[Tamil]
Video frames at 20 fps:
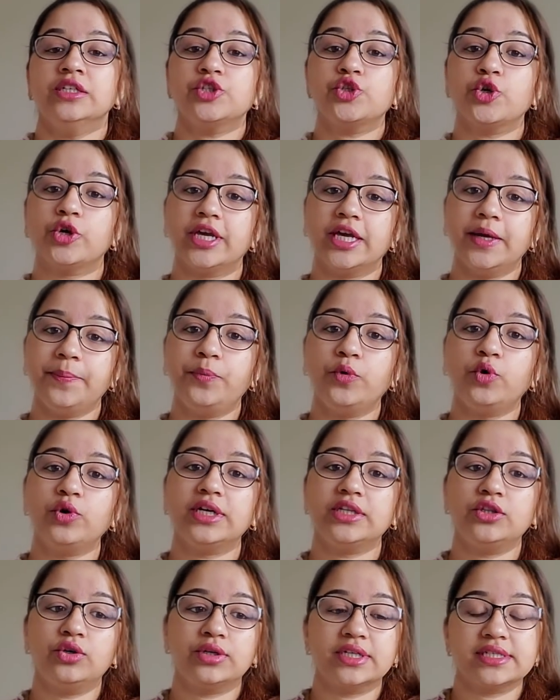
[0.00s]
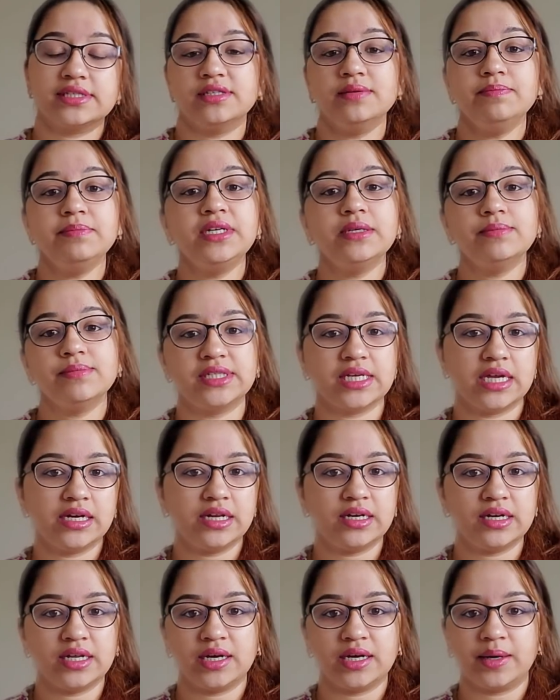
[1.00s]
ஸோ இப்போது இதோட சிம்டம்ஸ்
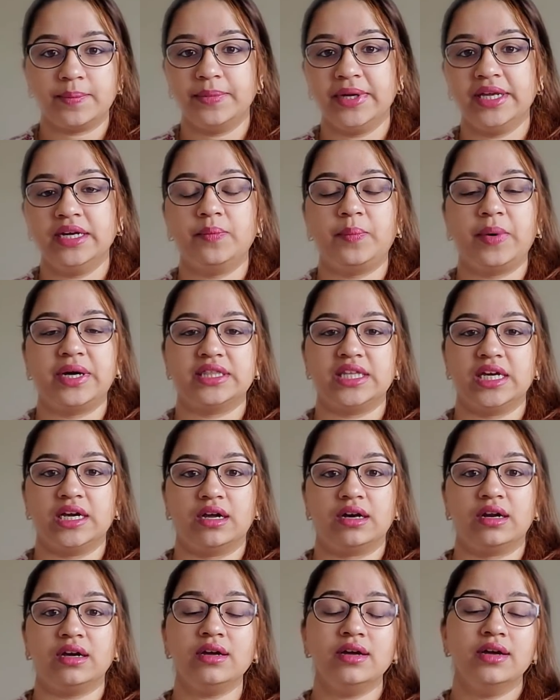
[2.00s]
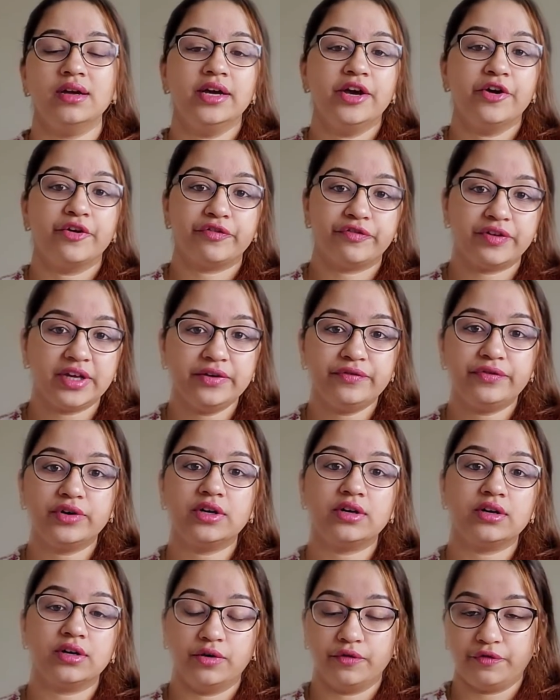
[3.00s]
என்னென்ன அப்படின்னு பார்த்தீங்கன்னா
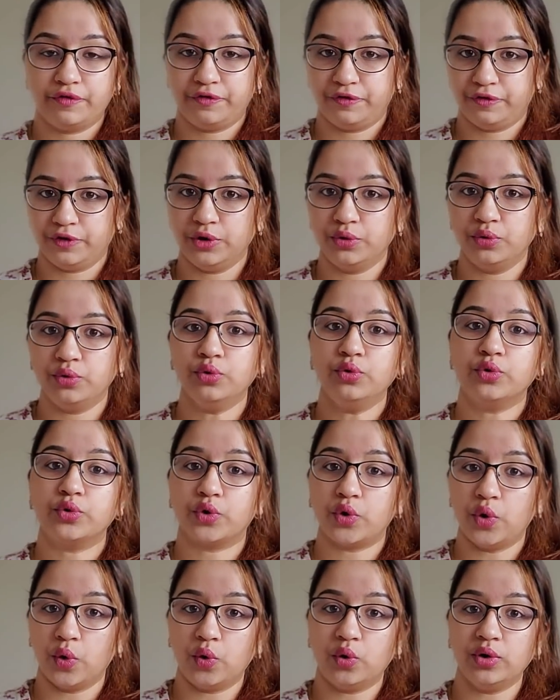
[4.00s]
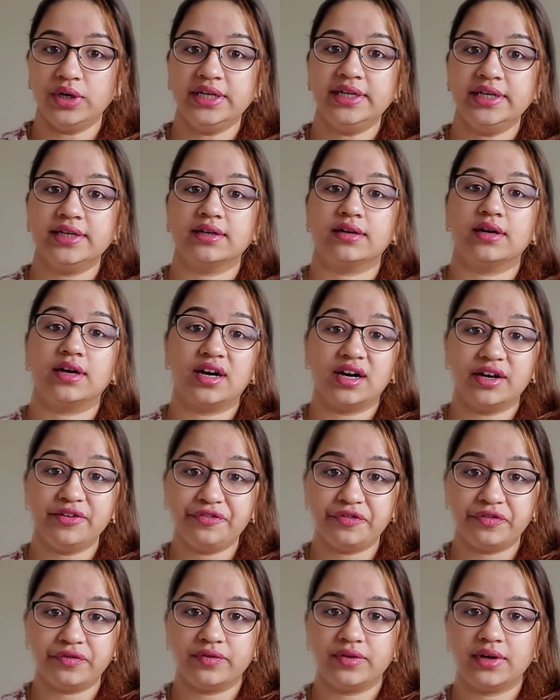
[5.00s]
ஃபீவர் ஃப்ளூ கோல்டு
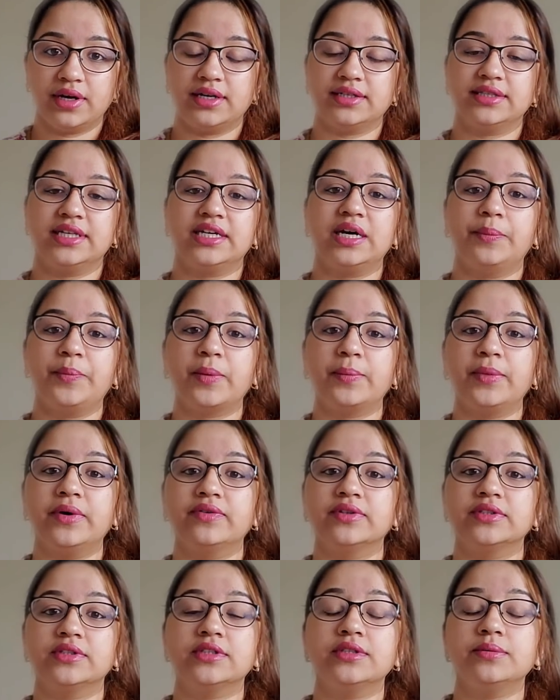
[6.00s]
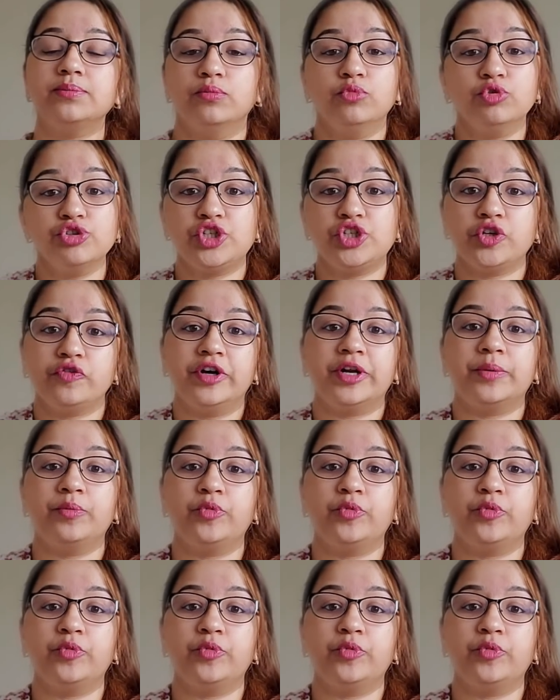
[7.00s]
கஃப் அதுக்கப்புறமா வந்து மூச்சு விட